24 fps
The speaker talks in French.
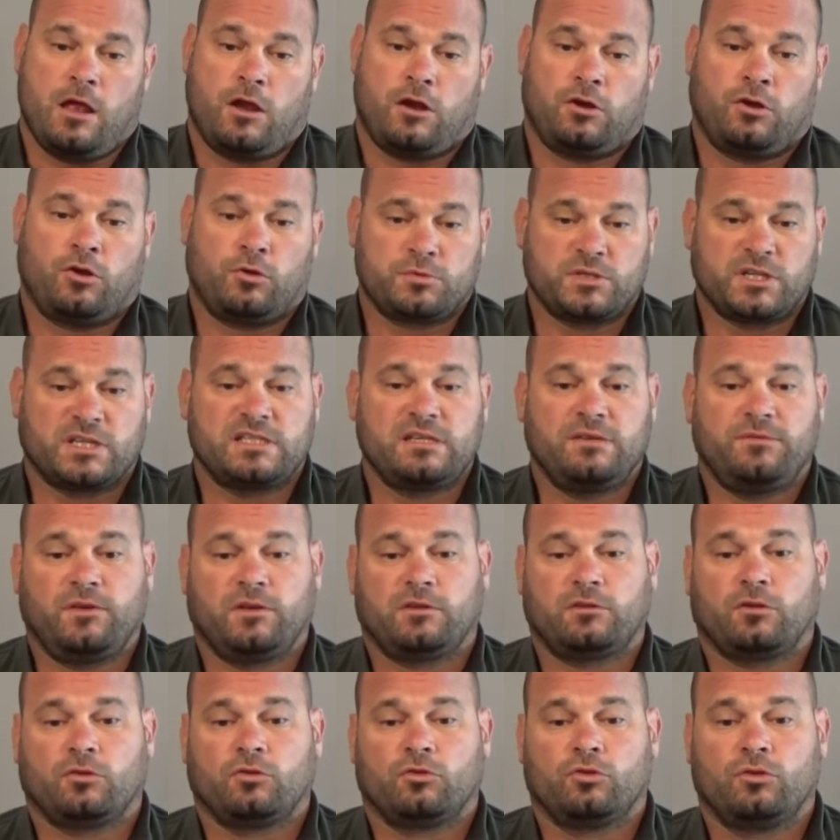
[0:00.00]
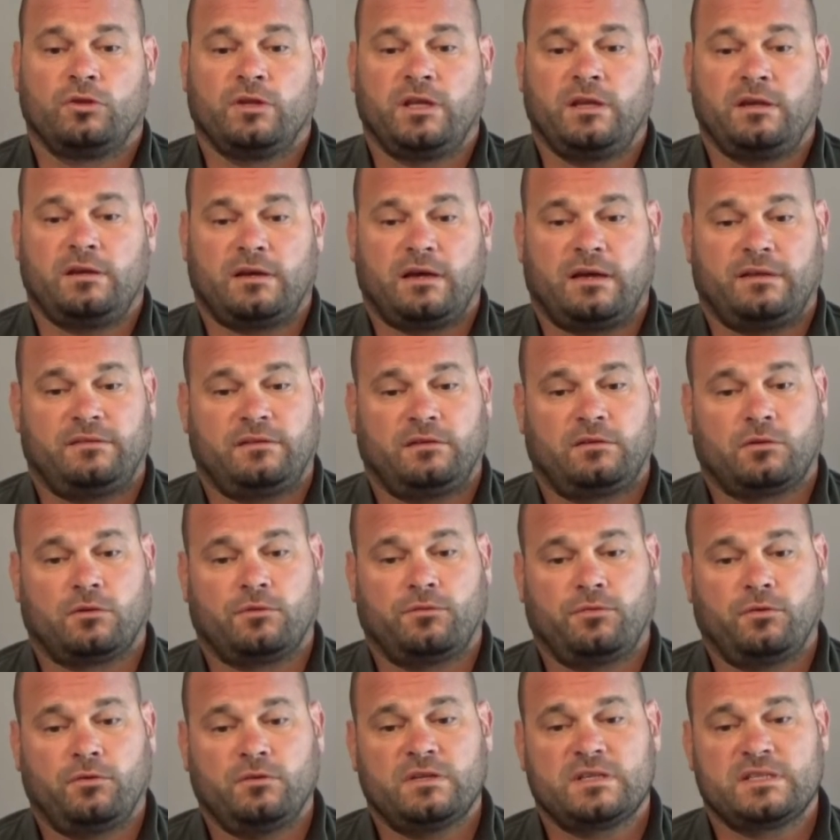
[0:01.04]
L'objectif étant de donner à cet
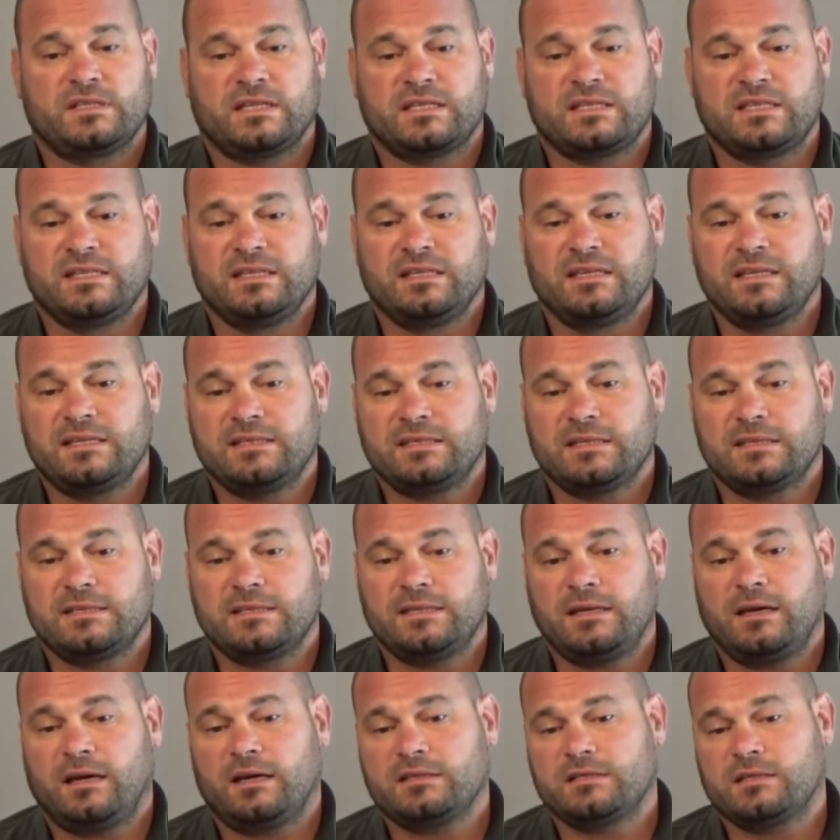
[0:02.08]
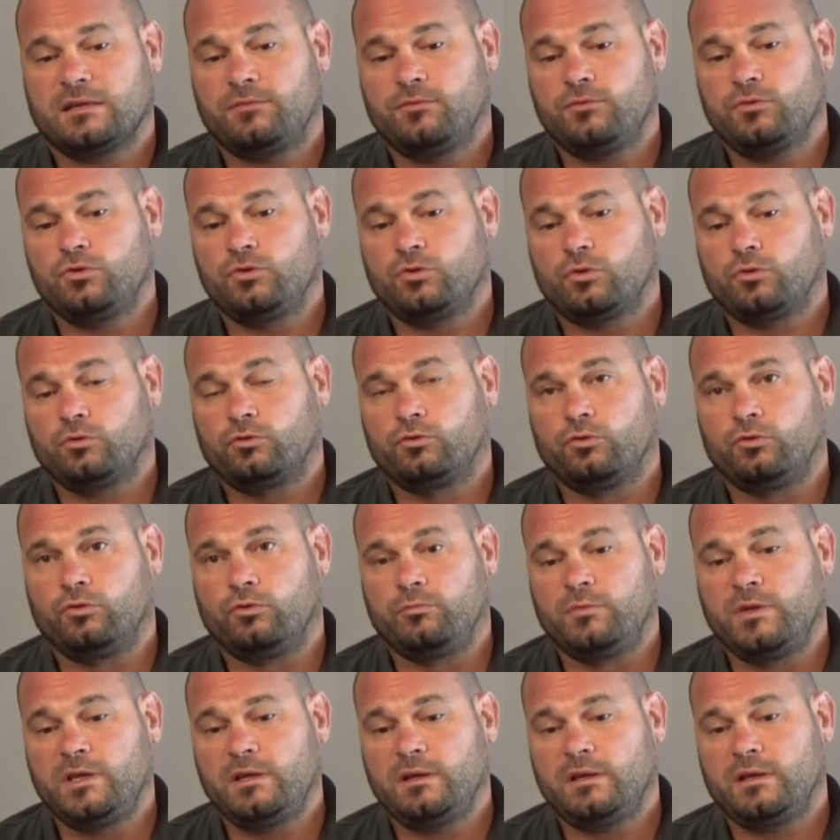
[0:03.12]
enfant des acquis nécessaires à sa future
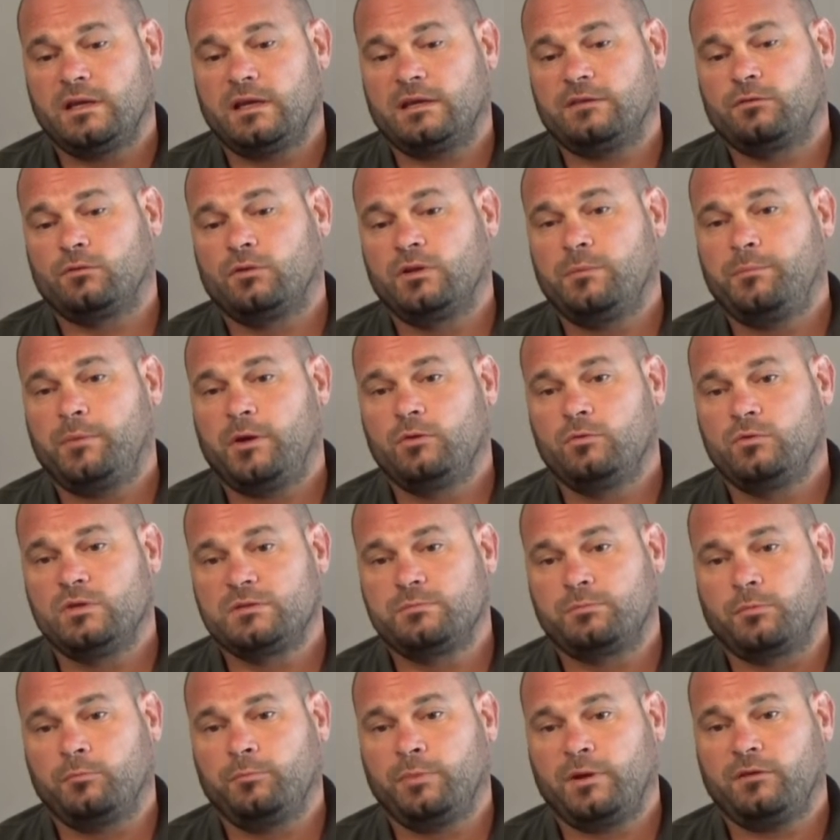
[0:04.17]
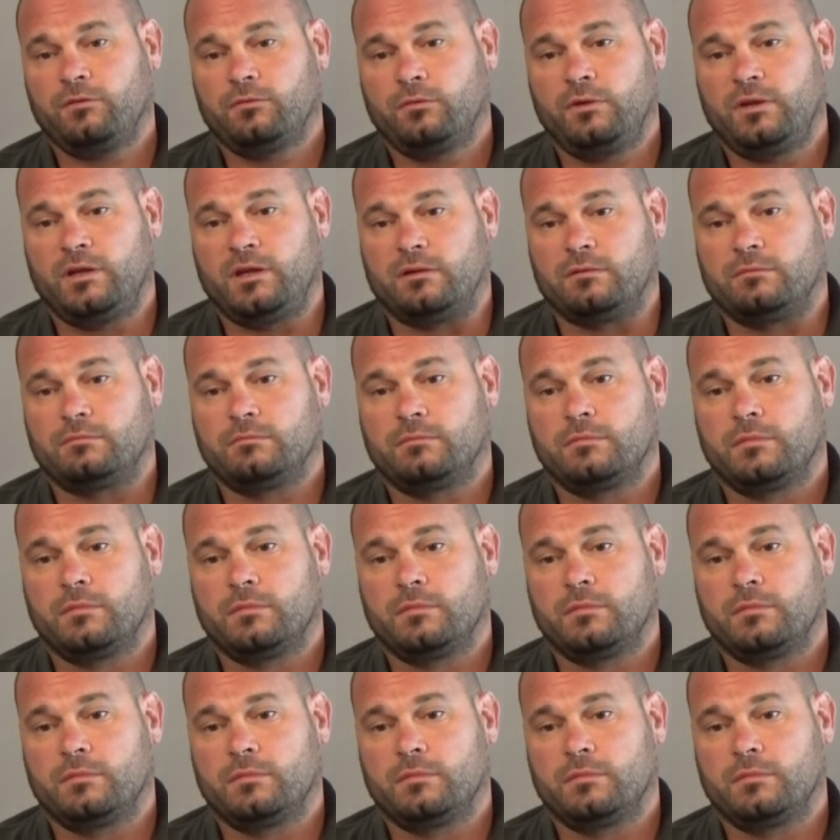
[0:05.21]
autonomie et à son épanouissement personnel.